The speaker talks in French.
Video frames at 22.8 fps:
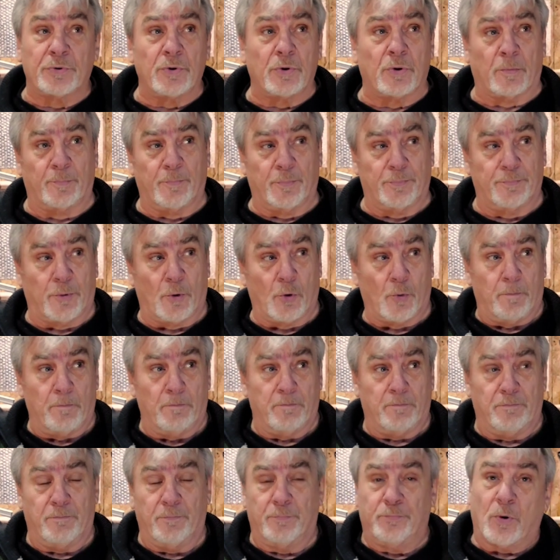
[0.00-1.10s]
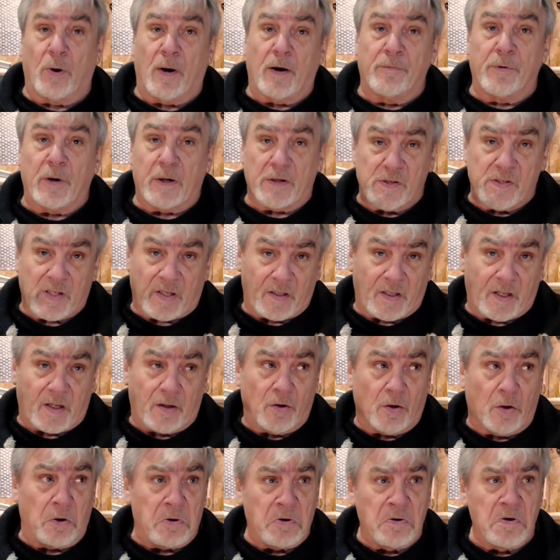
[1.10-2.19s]
dure pour, pour avoir une
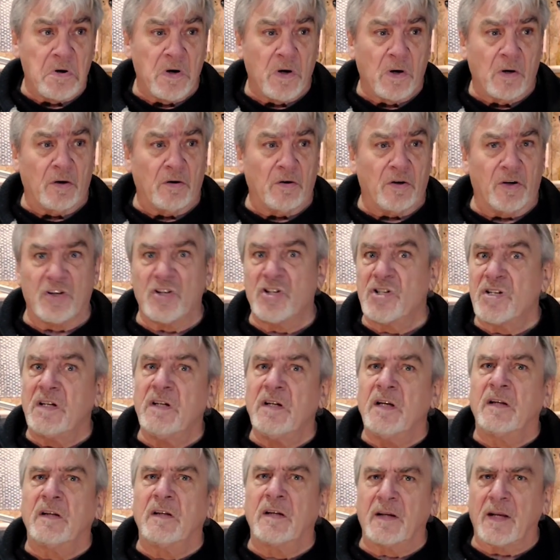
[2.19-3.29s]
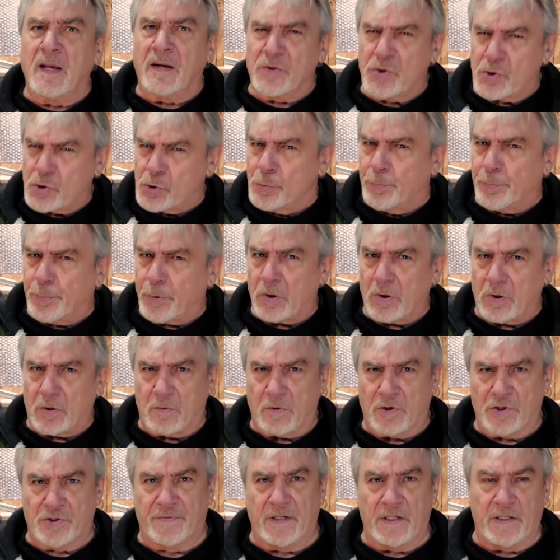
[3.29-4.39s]
certaine euh, rigidité, un support
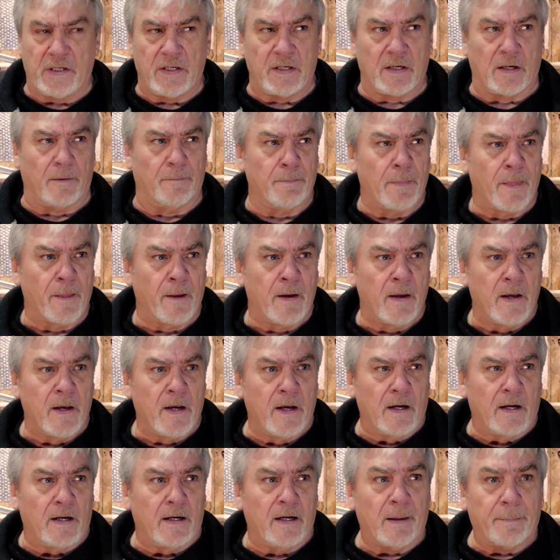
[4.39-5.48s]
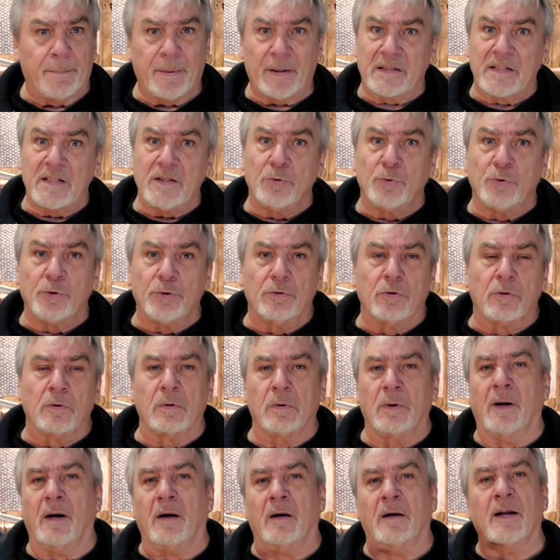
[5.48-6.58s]
quoi je vais dire. La partie du
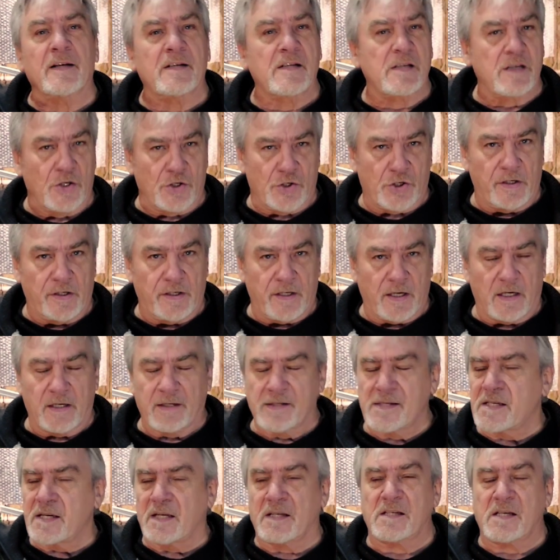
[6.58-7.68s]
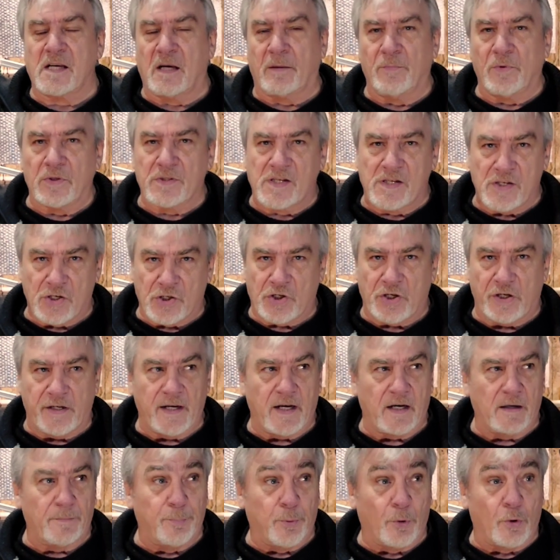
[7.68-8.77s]
dos, alors là c'est génial, sincèrement c'est
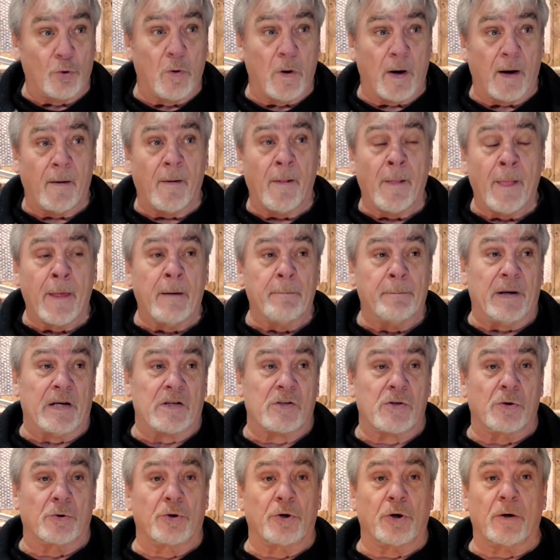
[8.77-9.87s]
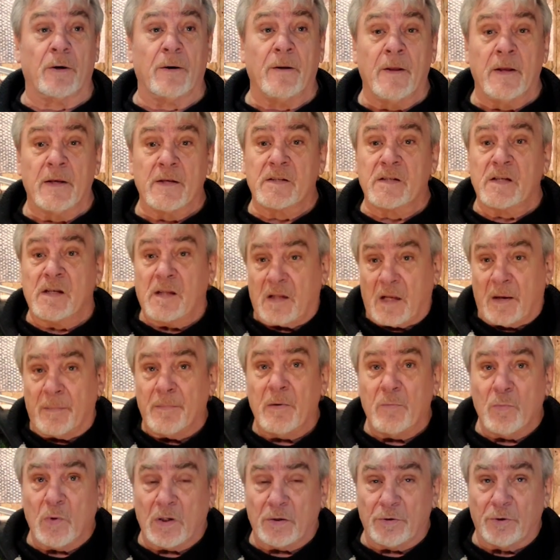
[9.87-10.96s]
génial. Pourquoi Parce que c'est à
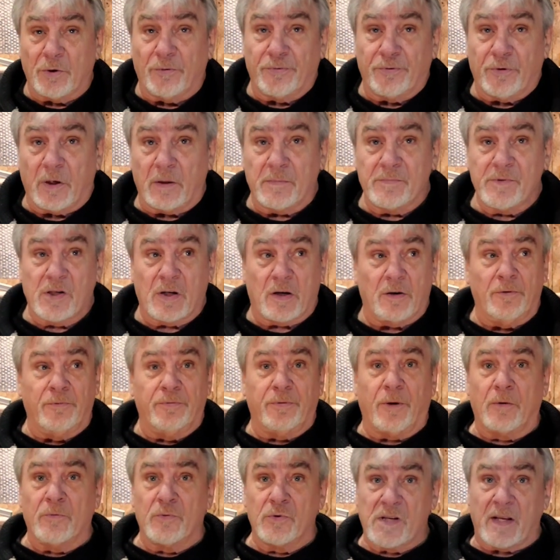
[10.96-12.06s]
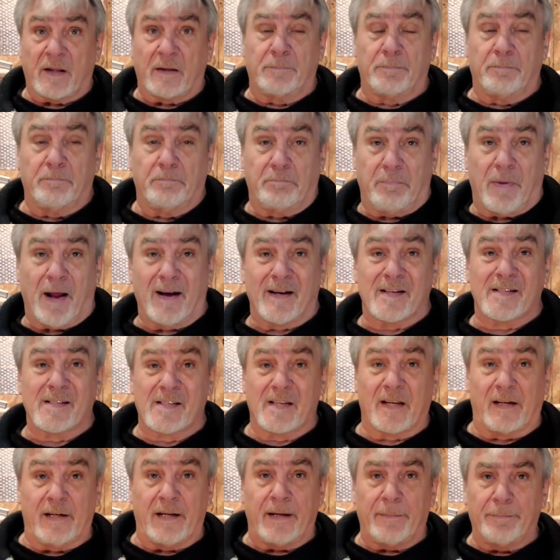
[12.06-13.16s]
mémoire de forme, c'est qu'une fois vous êtes
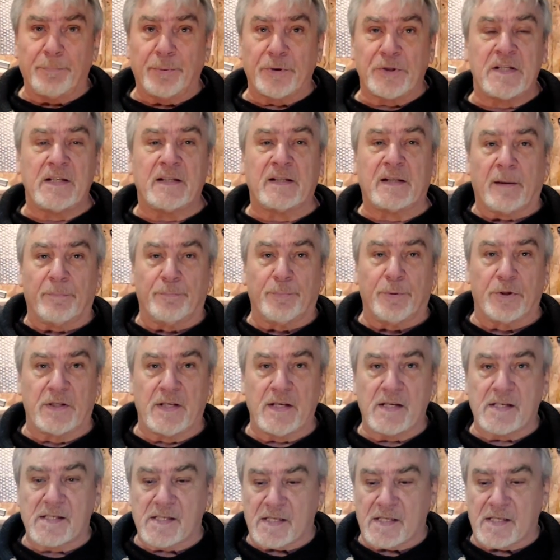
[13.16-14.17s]
installé, petit à petit